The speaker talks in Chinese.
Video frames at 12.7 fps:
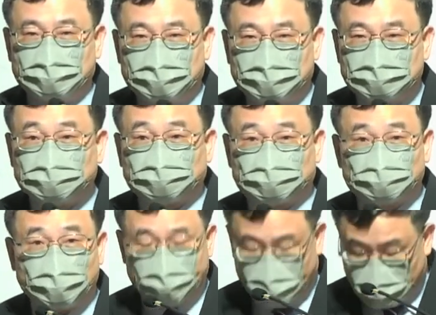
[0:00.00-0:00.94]
就十
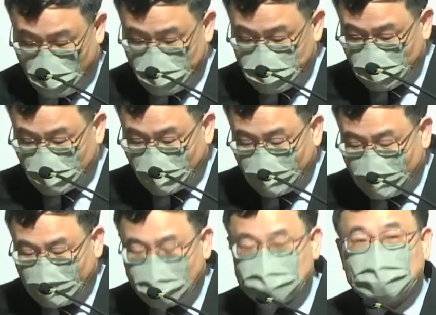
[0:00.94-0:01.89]
多米啊。
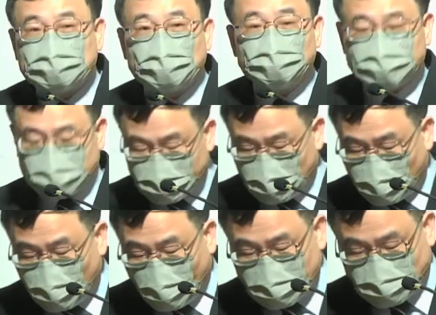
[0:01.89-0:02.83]
还在东墙有
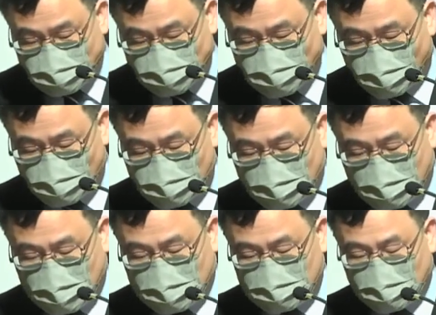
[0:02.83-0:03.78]
一块石头
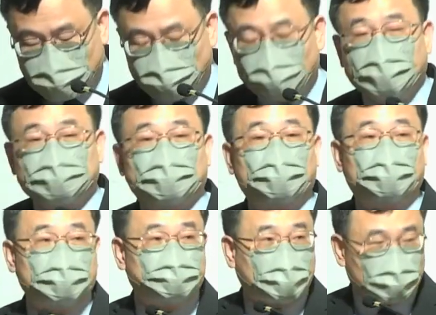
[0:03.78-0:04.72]
啊，它重量超过
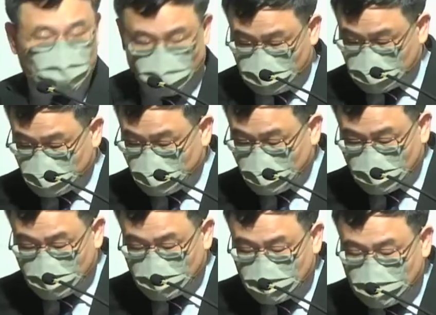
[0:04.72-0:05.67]
一百吨。
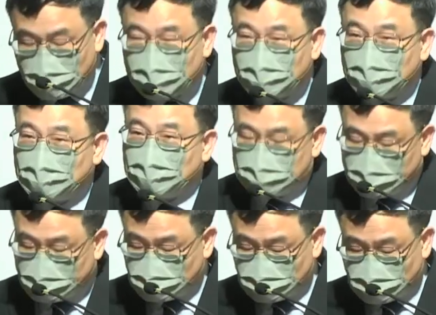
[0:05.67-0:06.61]

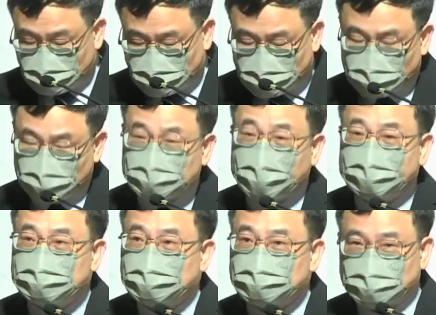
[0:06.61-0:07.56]
那犹太
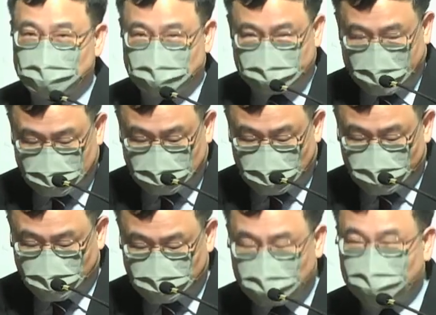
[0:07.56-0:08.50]
裔的史家这个
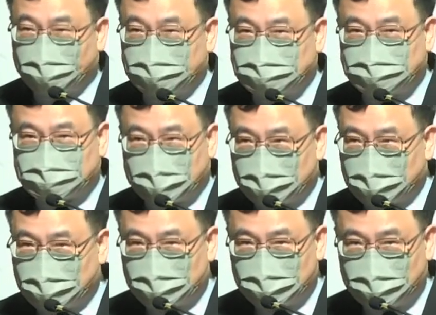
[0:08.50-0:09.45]
约瑟夫还记载，
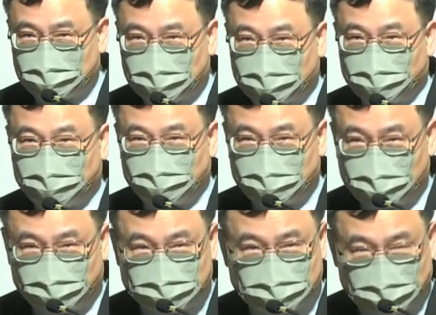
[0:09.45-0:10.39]
哎，好像
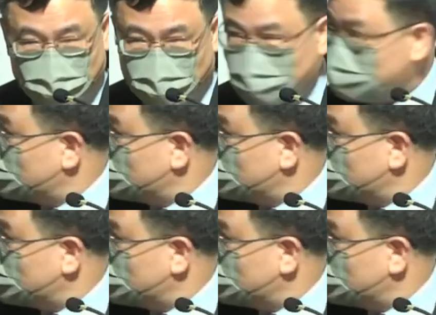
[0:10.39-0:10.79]
PPT 不见了啊。